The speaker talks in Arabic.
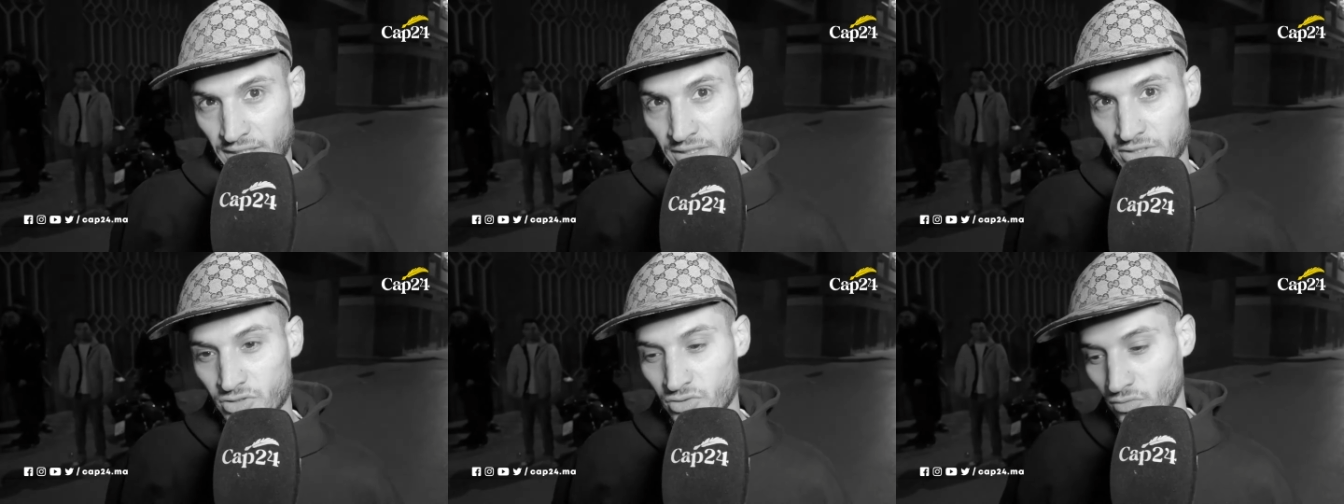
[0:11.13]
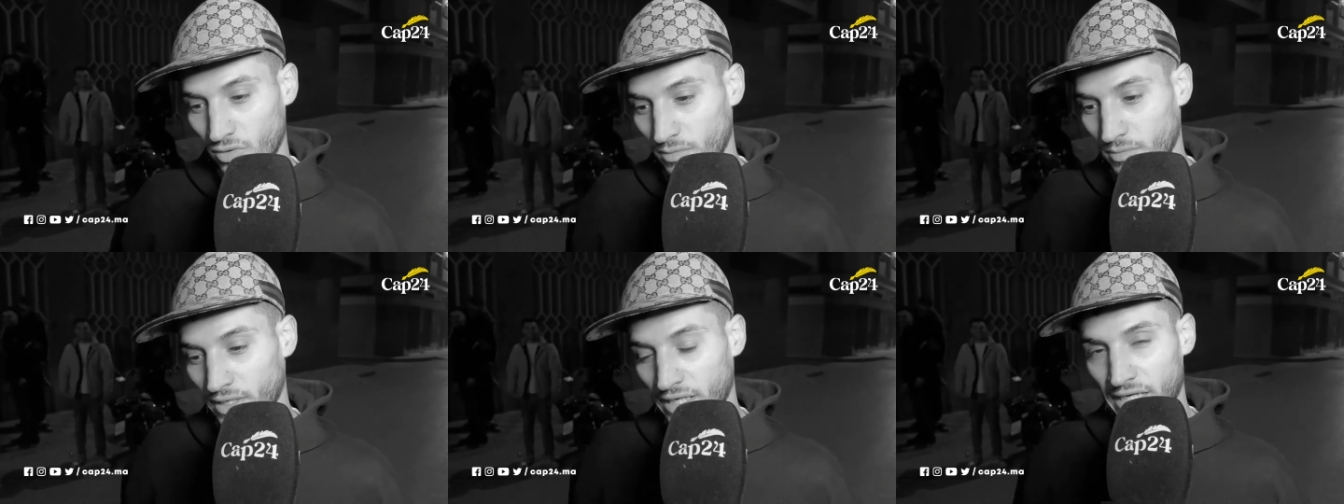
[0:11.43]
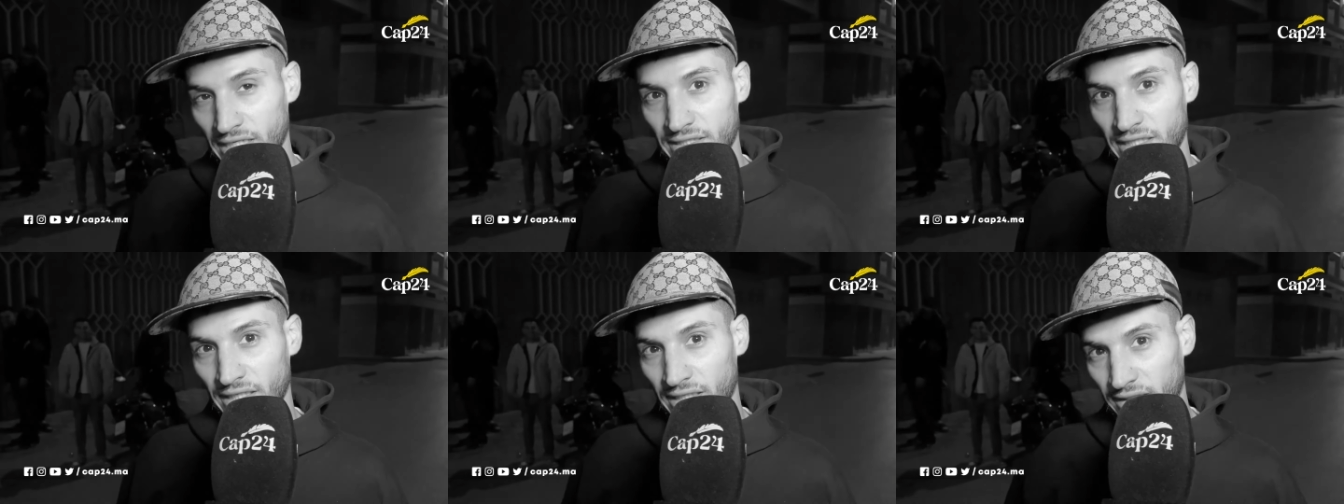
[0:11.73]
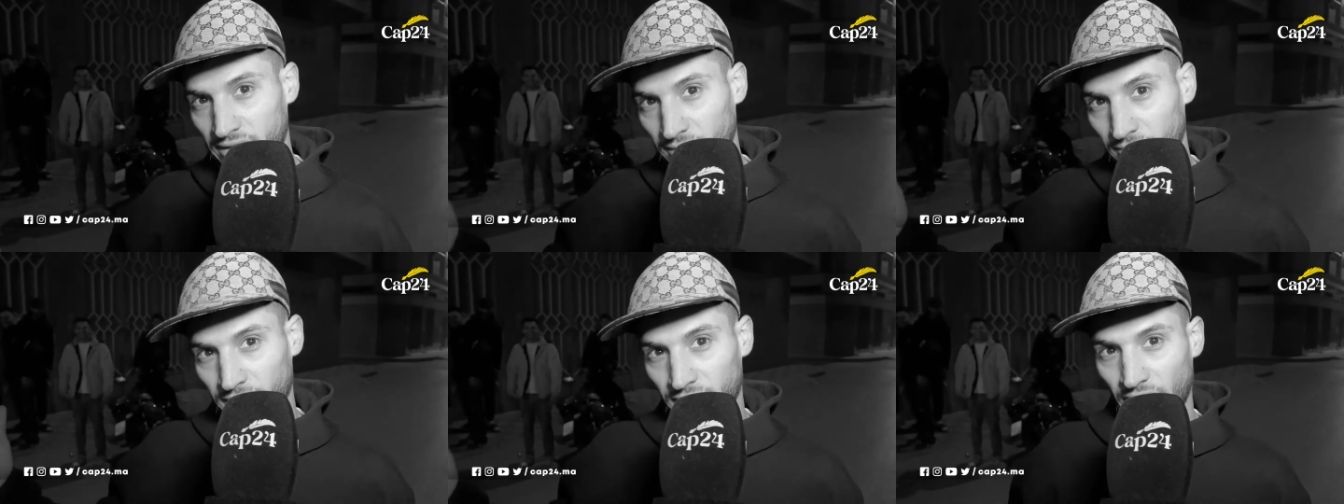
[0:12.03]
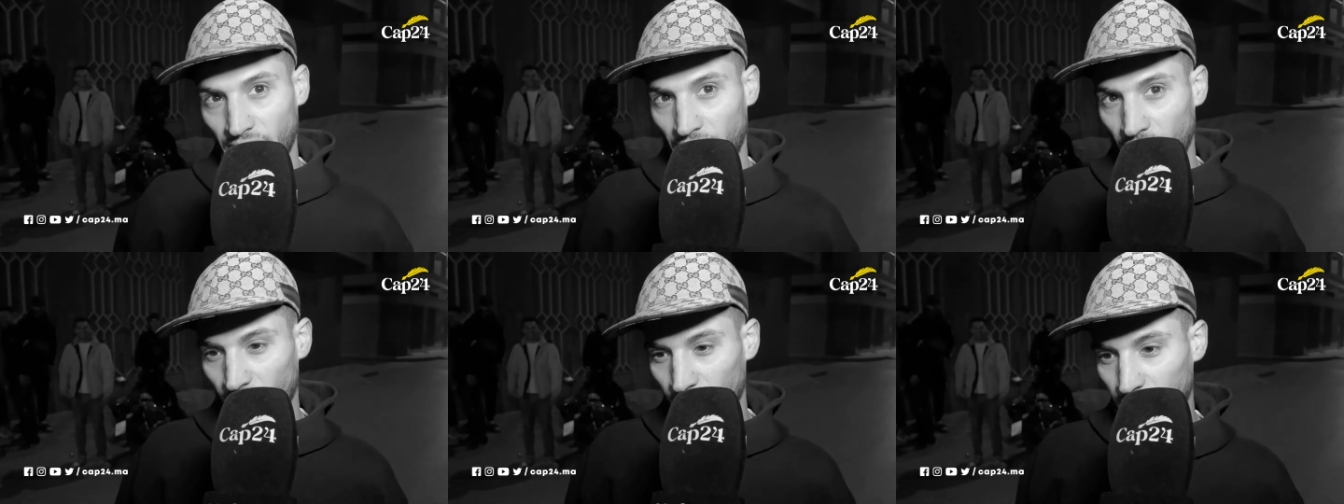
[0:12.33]
سوا على تبدل
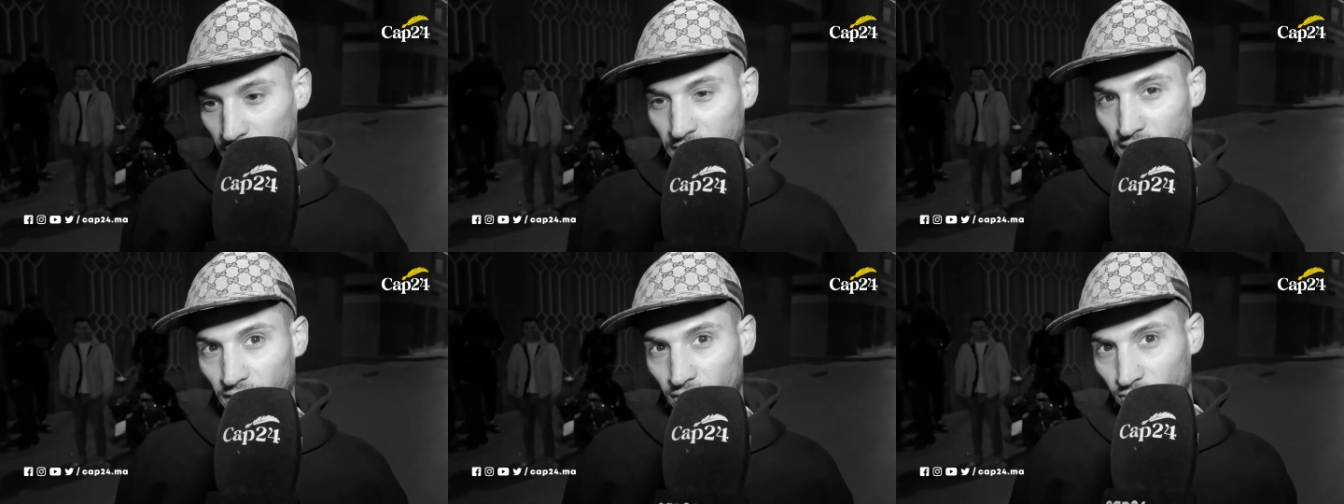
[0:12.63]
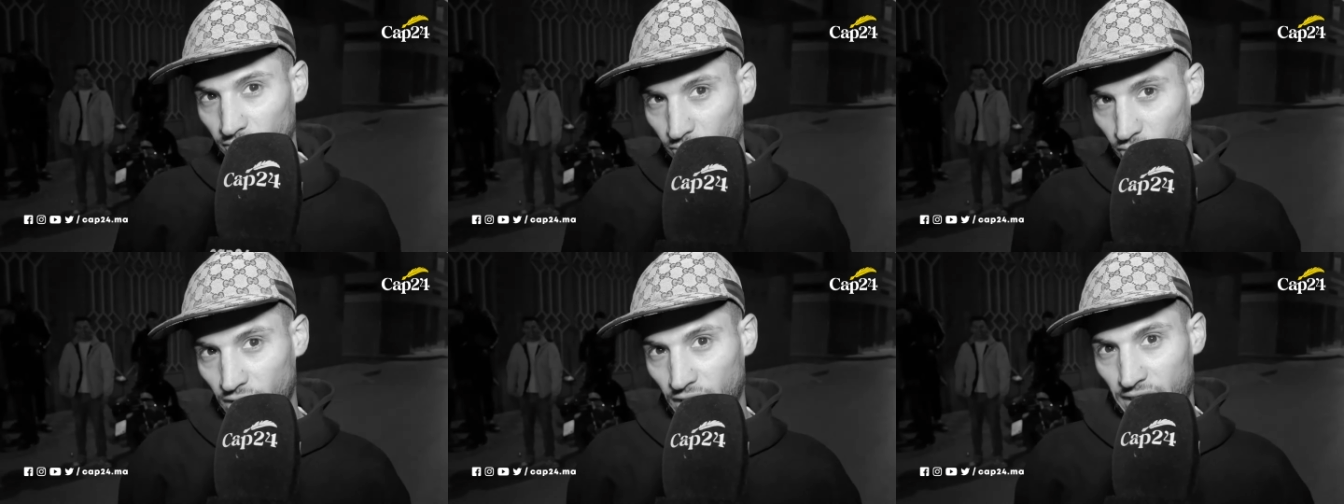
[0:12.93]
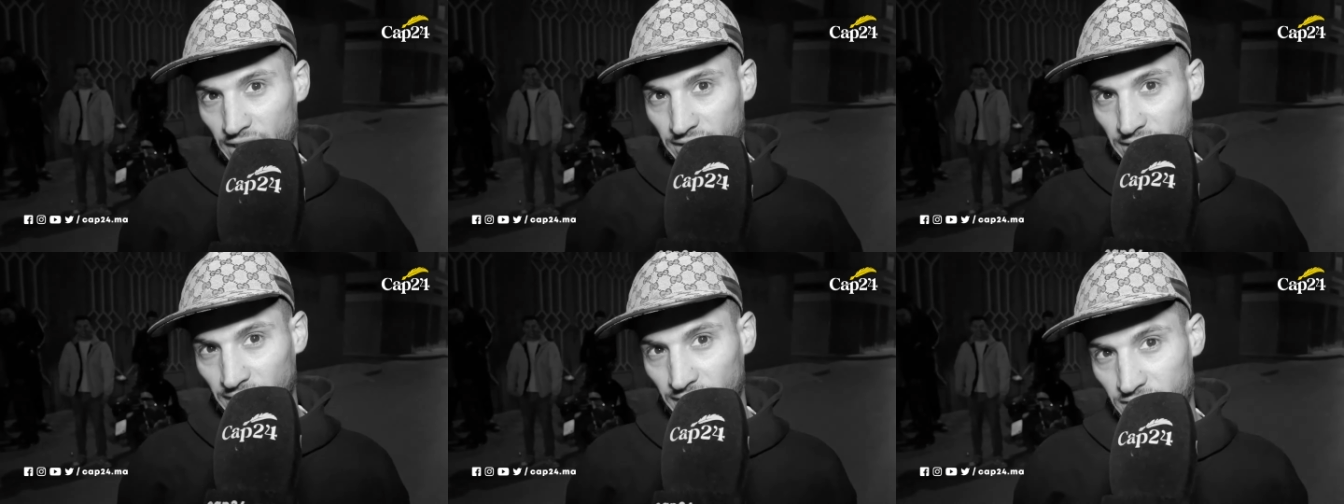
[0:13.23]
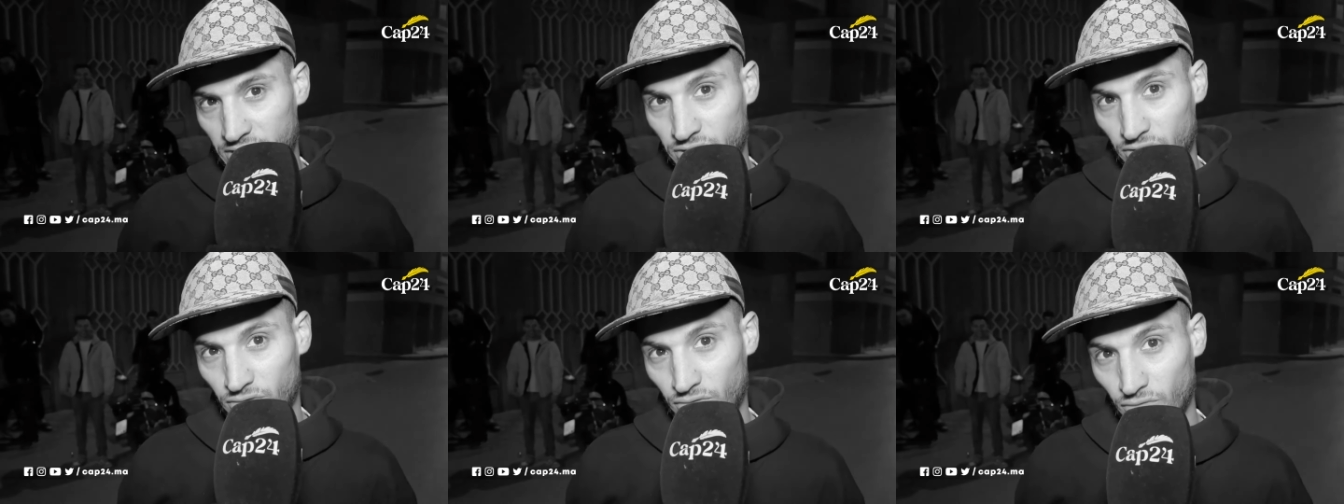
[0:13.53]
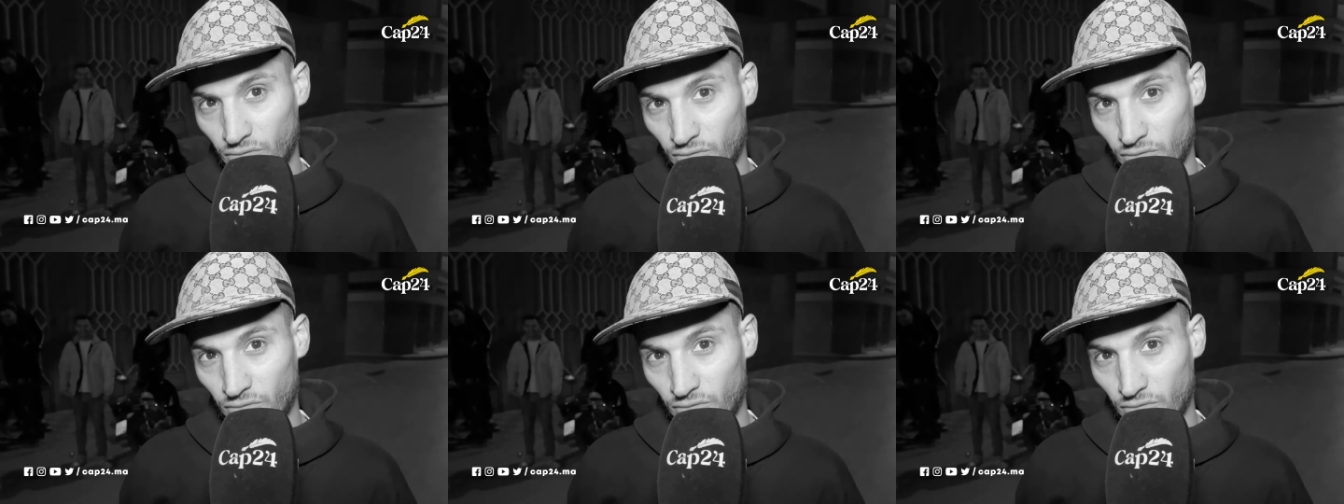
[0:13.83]
الحومه ديالهم وقال هذاك يصدو